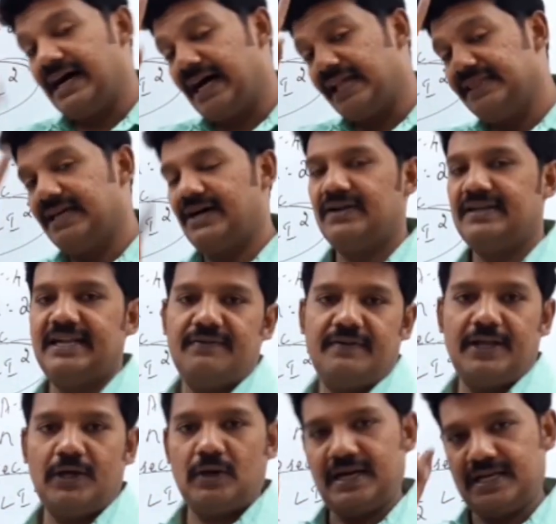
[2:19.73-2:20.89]
அந்த ஆன்லைன்
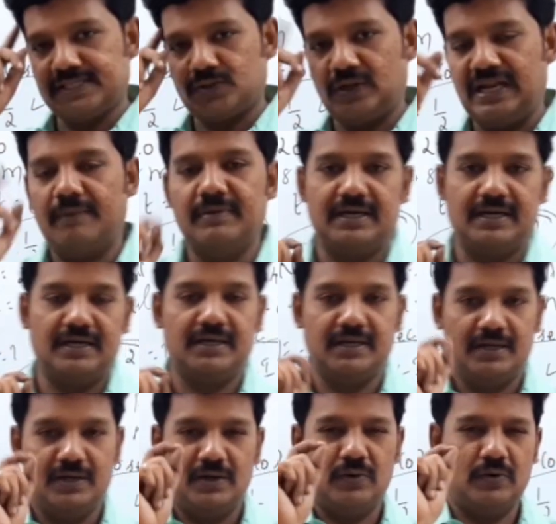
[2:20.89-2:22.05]
வீடியோவில் நான் சொல்லாமல்
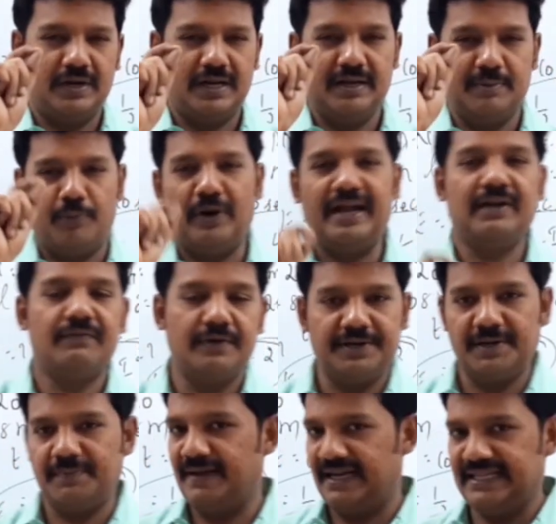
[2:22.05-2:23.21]
ஒரு பாயிண்ட்
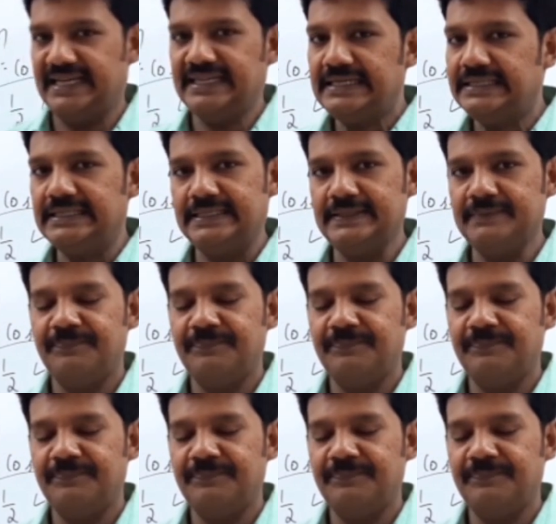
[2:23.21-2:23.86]
விட்டுருப்பேன் அதான் இது